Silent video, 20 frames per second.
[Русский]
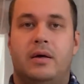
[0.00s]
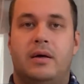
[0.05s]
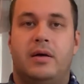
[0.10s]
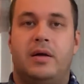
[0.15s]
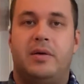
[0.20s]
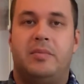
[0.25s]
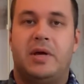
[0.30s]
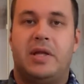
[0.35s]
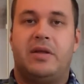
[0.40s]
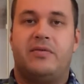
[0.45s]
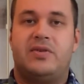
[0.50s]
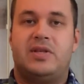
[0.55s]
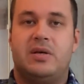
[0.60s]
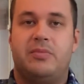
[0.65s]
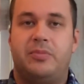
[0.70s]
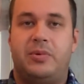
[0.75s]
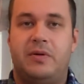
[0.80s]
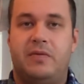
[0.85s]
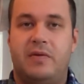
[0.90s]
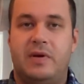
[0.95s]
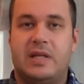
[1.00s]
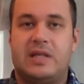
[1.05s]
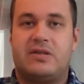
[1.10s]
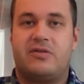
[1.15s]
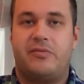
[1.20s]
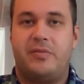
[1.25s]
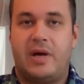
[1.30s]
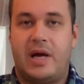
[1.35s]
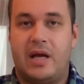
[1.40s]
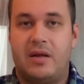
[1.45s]
Ребята, всем привет, с
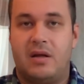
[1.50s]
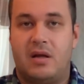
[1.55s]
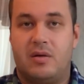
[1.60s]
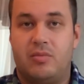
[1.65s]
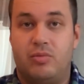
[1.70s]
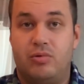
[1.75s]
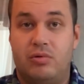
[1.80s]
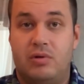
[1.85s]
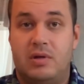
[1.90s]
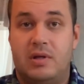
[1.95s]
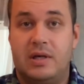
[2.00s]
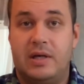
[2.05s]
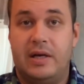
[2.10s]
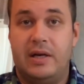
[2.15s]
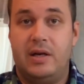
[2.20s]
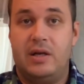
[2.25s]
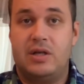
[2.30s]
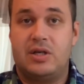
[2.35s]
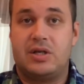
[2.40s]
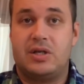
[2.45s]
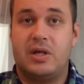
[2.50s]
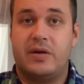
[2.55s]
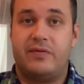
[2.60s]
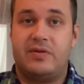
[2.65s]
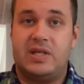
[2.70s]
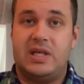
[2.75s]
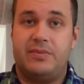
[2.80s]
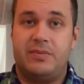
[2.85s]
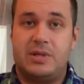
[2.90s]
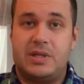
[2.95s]
вами канал Будда Гришна.
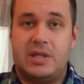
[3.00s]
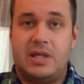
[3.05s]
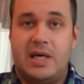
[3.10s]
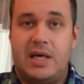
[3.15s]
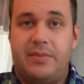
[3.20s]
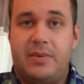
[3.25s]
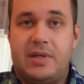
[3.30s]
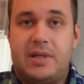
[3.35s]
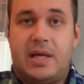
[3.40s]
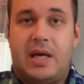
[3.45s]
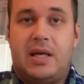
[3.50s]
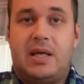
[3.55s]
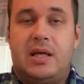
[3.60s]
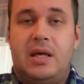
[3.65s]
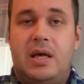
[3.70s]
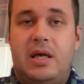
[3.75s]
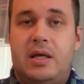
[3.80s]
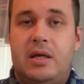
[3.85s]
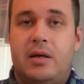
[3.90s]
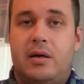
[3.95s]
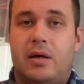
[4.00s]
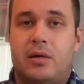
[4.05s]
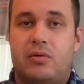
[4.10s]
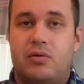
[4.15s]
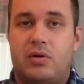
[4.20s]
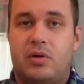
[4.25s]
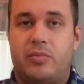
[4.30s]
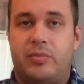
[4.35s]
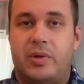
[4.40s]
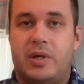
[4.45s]
Все мы знаем о трагедии,
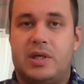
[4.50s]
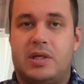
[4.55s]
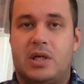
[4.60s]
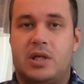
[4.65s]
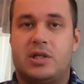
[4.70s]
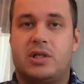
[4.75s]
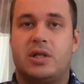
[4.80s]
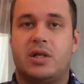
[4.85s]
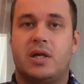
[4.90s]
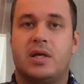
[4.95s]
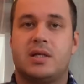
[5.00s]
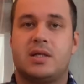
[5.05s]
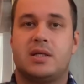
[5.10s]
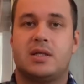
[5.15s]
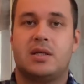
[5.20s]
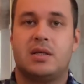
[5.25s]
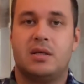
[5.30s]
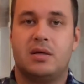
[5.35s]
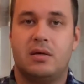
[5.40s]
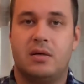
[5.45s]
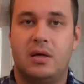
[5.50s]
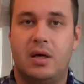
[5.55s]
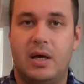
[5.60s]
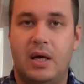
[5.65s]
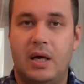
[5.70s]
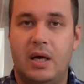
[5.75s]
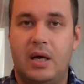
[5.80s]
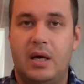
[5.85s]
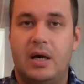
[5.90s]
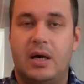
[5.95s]
которая произошла с
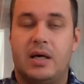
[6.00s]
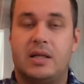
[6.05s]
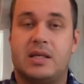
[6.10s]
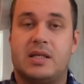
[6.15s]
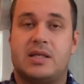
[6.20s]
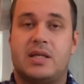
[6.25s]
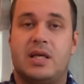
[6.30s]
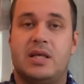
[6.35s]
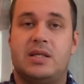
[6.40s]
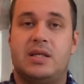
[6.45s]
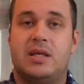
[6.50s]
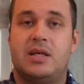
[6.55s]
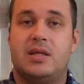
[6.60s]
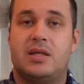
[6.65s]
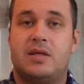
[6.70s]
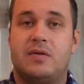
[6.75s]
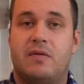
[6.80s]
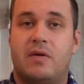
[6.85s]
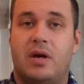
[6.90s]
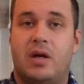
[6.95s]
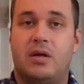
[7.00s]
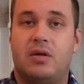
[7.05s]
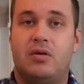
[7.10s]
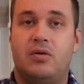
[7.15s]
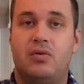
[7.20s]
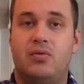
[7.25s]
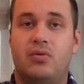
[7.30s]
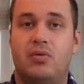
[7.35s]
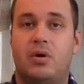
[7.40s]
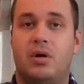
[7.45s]
Анастасией
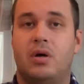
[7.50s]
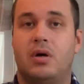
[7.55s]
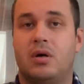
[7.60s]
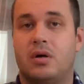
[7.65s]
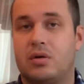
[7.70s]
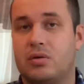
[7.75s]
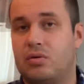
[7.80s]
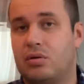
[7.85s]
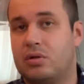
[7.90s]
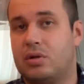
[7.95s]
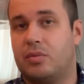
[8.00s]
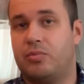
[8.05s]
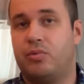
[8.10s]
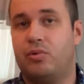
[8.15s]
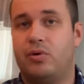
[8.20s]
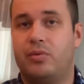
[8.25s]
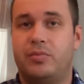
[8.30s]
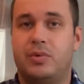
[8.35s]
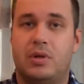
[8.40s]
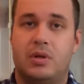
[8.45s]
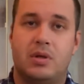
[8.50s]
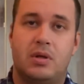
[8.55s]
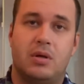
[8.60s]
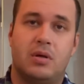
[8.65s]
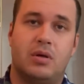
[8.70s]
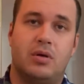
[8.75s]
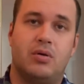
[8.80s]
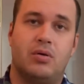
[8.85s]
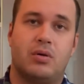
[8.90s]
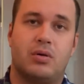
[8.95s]
Заворотнюк. Кто-то помнит
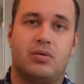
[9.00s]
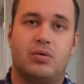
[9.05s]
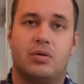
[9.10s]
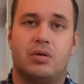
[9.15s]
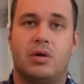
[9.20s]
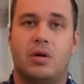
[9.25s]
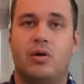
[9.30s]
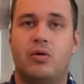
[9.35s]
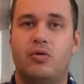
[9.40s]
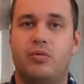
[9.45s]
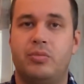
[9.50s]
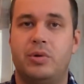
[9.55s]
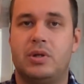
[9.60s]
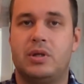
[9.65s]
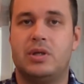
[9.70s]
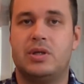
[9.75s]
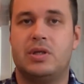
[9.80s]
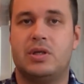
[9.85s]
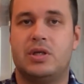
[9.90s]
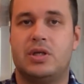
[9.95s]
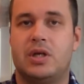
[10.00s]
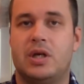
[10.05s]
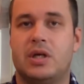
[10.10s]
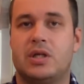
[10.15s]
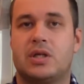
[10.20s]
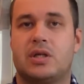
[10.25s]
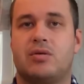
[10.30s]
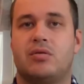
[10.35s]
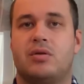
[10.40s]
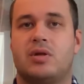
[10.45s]
ее, кто-то любит и
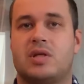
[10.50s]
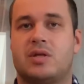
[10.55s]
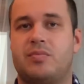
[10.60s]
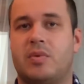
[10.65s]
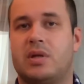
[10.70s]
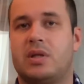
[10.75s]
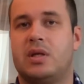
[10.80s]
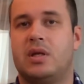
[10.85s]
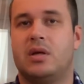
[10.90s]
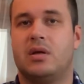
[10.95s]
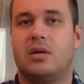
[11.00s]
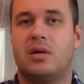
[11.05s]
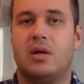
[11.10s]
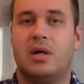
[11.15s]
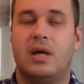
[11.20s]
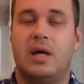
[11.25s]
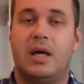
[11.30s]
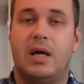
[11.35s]
сейчас, кто-то смотрел